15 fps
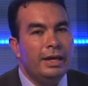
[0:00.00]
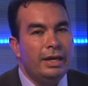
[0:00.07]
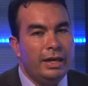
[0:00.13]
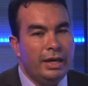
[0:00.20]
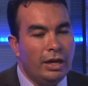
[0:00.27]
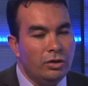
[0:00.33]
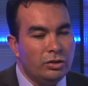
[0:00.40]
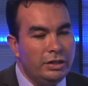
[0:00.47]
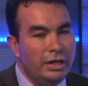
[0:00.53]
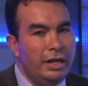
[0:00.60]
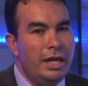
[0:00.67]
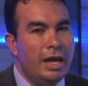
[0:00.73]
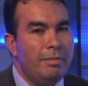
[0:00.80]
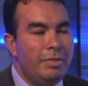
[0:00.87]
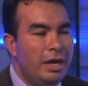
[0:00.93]
que los
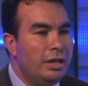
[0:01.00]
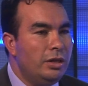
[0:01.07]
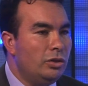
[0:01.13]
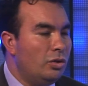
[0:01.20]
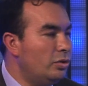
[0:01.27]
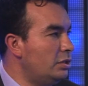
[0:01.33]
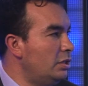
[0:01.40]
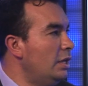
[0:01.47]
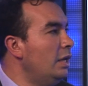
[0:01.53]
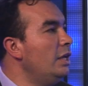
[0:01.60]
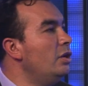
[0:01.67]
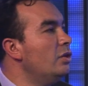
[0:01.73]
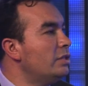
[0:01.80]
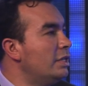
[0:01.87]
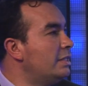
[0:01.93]
lineamientos
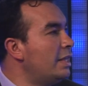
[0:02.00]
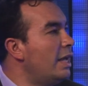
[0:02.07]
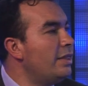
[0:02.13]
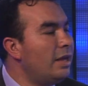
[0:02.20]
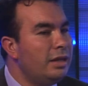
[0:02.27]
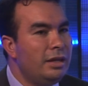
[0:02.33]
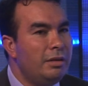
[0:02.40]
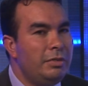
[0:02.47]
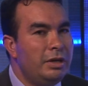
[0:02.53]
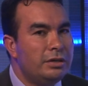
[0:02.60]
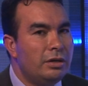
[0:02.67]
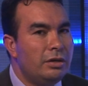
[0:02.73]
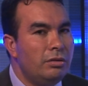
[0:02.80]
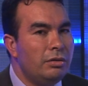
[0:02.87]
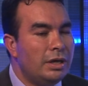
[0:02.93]
y los estándares del
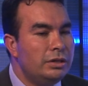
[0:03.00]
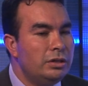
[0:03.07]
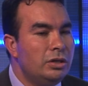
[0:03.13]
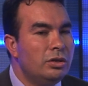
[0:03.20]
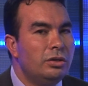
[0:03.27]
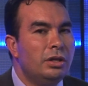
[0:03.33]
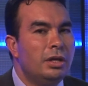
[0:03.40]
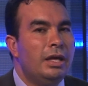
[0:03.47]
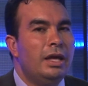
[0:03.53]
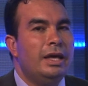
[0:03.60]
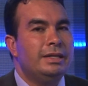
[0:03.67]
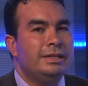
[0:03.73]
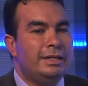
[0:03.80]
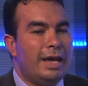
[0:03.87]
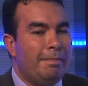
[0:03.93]
Ministerio de Educación
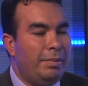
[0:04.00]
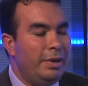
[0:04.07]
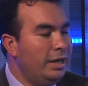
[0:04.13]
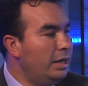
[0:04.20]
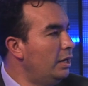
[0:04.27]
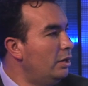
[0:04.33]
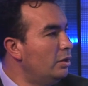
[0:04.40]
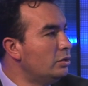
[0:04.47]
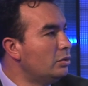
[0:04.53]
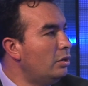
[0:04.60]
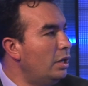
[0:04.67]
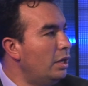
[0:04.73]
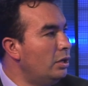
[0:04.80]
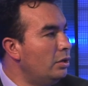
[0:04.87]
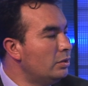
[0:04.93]
se apliquen en los
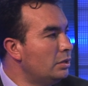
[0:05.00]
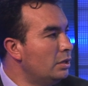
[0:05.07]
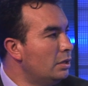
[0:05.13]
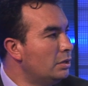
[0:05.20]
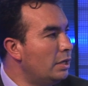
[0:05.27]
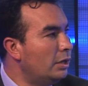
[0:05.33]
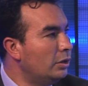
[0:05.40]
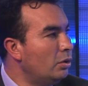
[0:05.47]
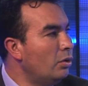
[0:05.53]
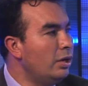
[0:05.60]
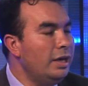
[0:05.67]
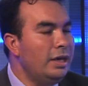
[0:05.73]
colegios, ¿cierto?